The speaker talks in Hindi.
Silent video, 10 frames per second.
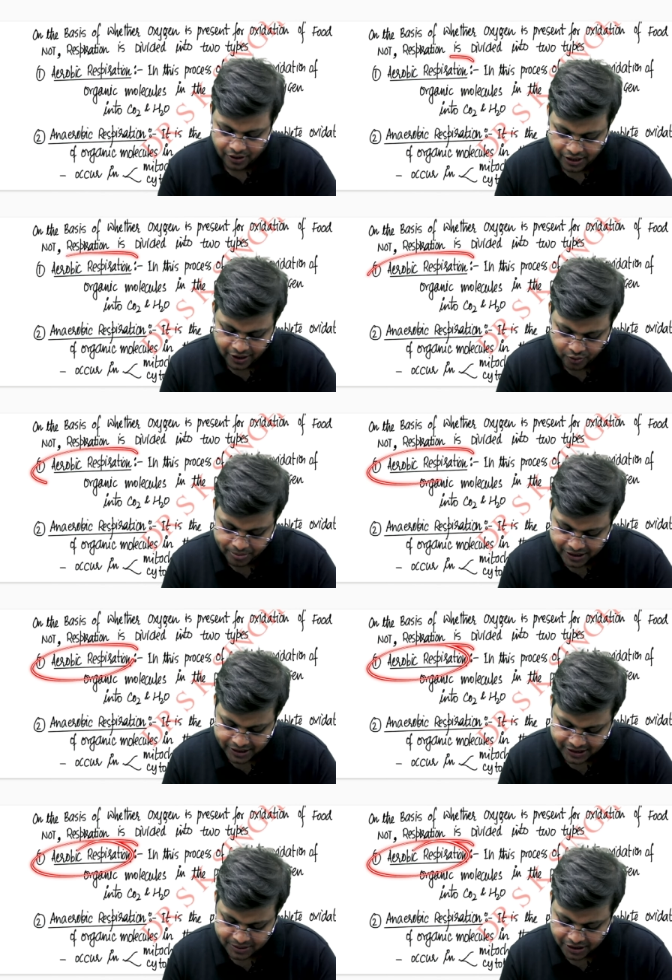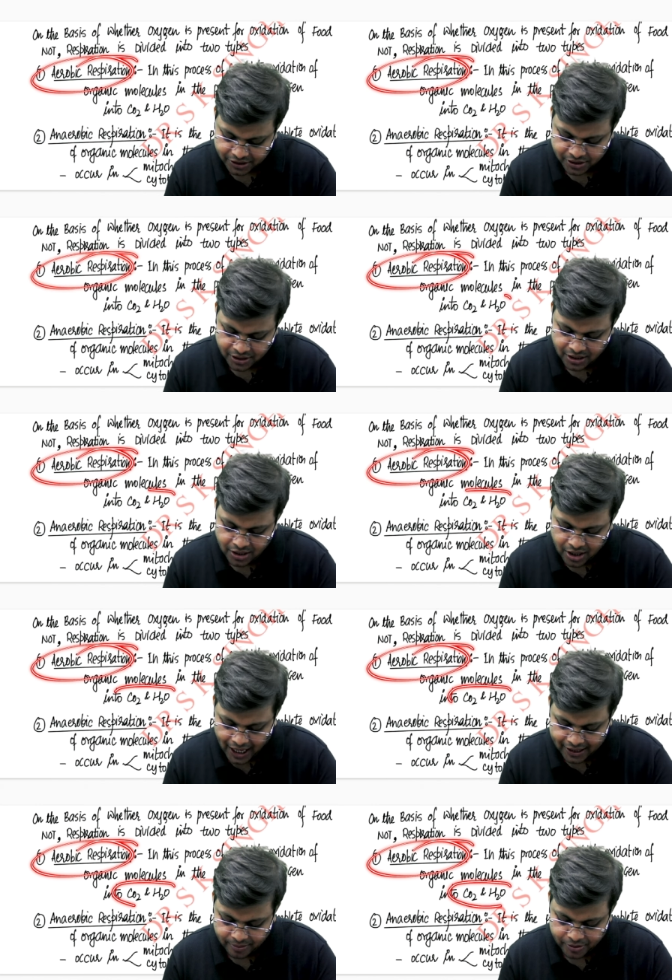कॉल एरोबिक रेस्पिरेशन
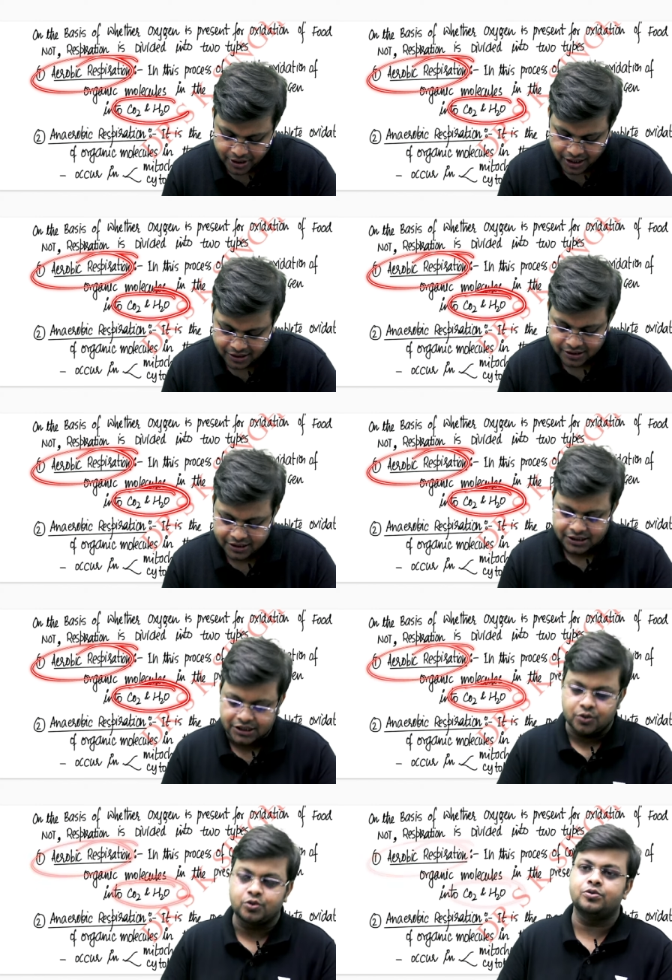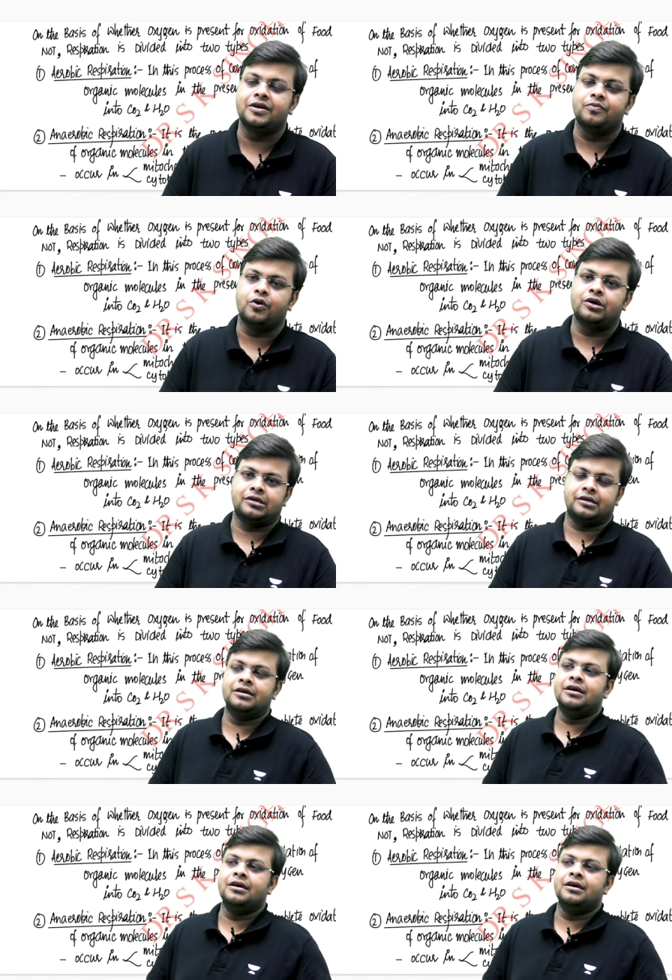एंड द प्रोडक्ट इज is टू एंड वाटर